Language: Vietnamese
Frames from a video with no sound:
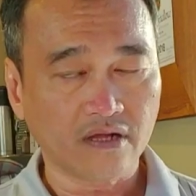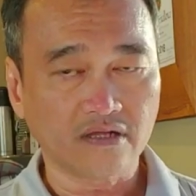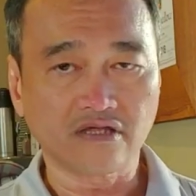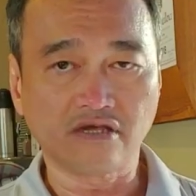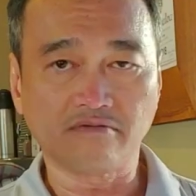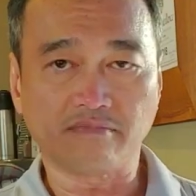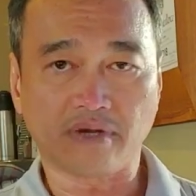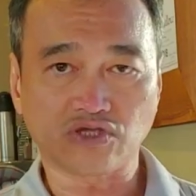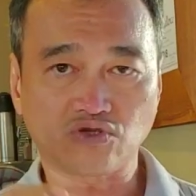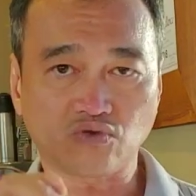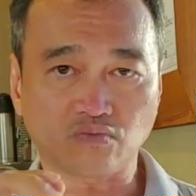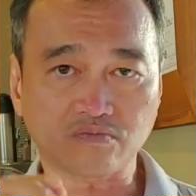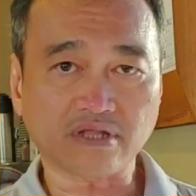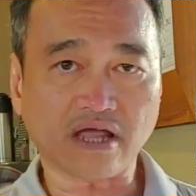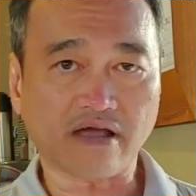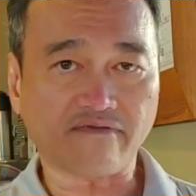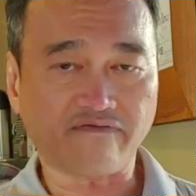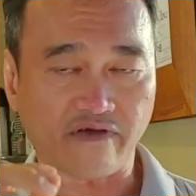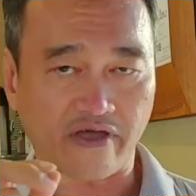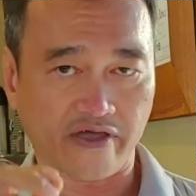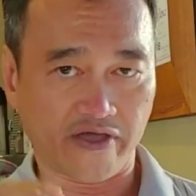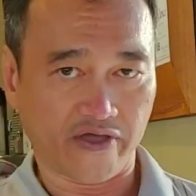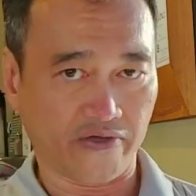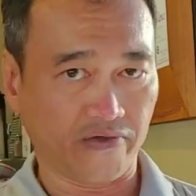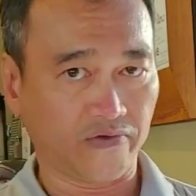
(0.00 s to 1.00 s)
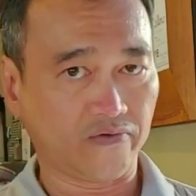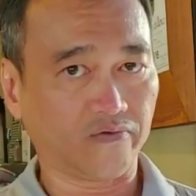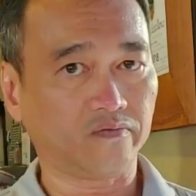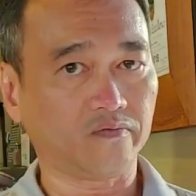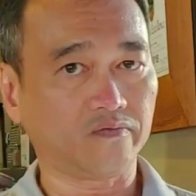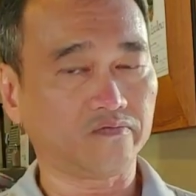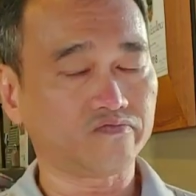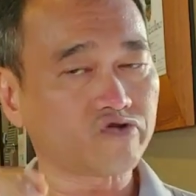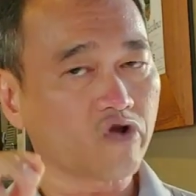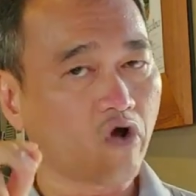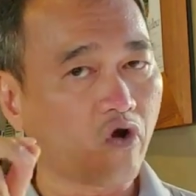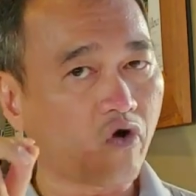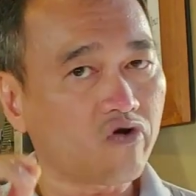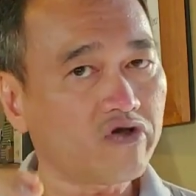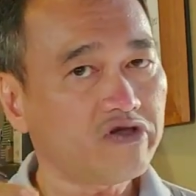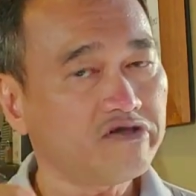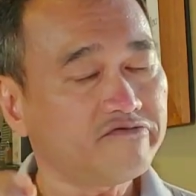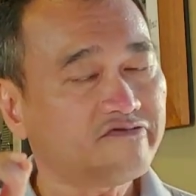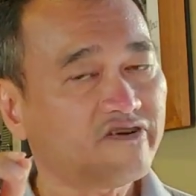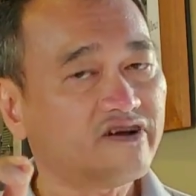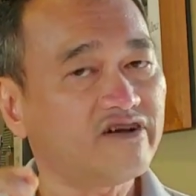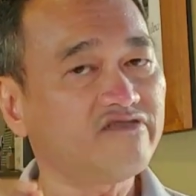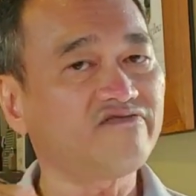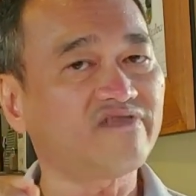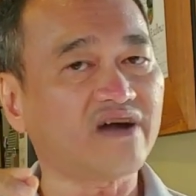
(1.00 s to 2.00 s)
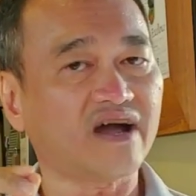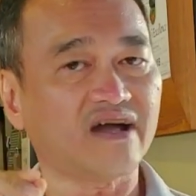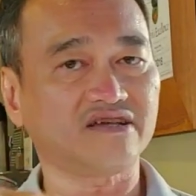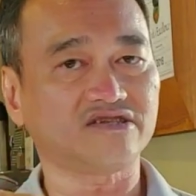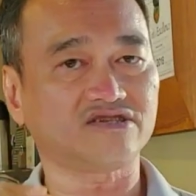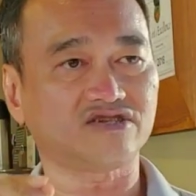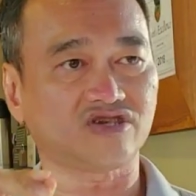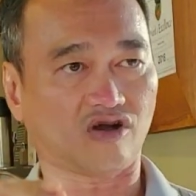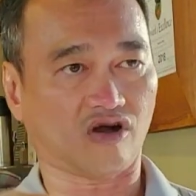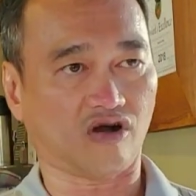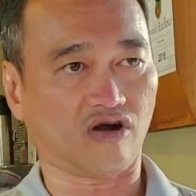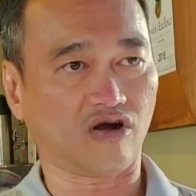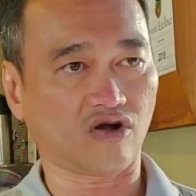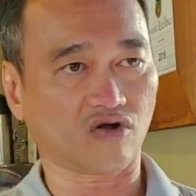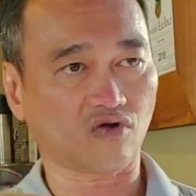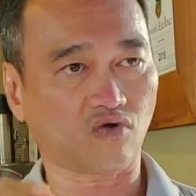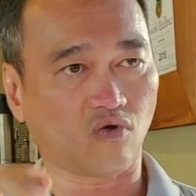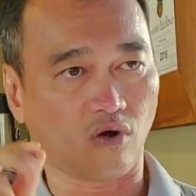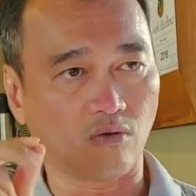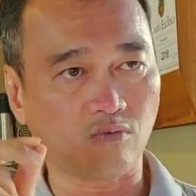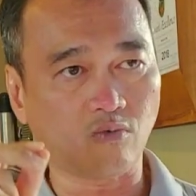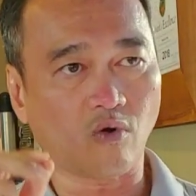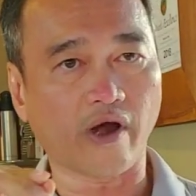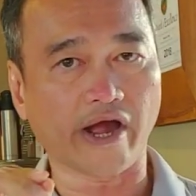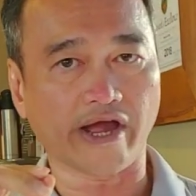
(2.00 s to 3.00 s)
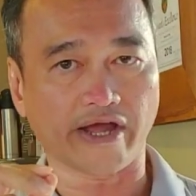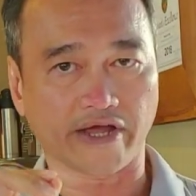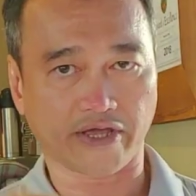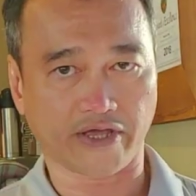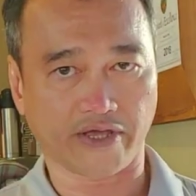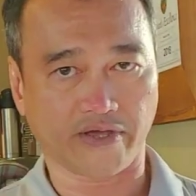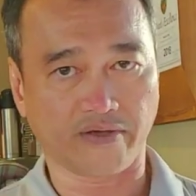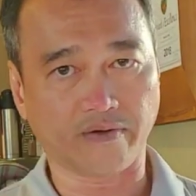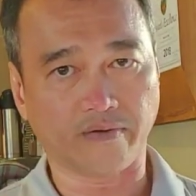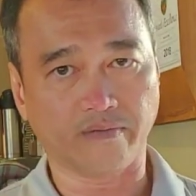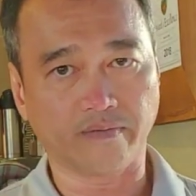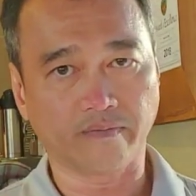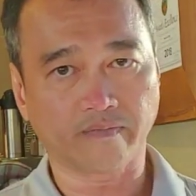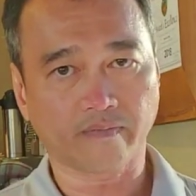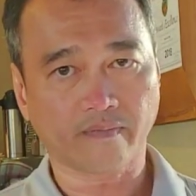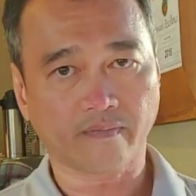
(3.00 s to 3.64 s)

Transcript: Nhưng mà chúng ta phải hiểu, đối với vai trò của ông Hoàng Kiều,